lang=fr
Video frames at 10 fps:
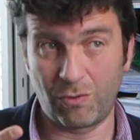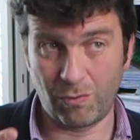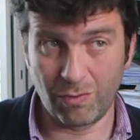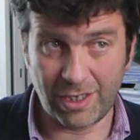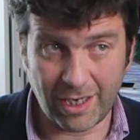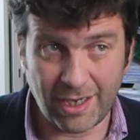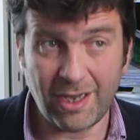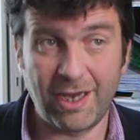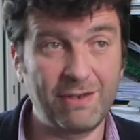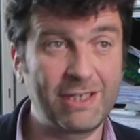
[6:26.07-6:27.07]

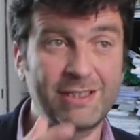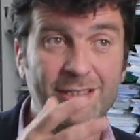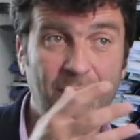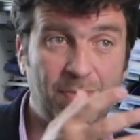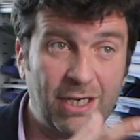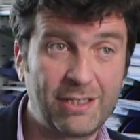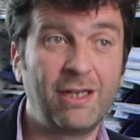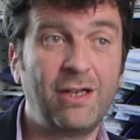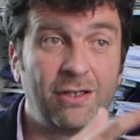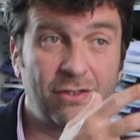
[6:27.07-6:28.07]
concrets avec des
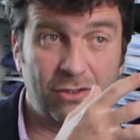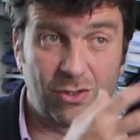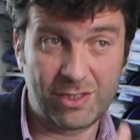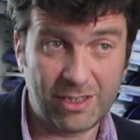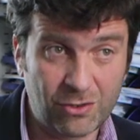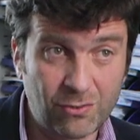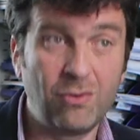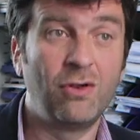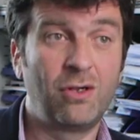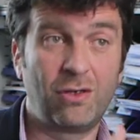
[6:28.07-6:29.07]
impacts
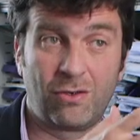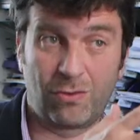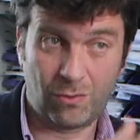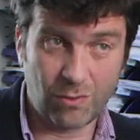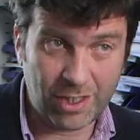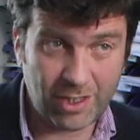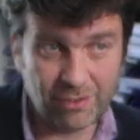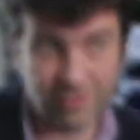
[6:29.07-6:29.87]
sociétaux concrets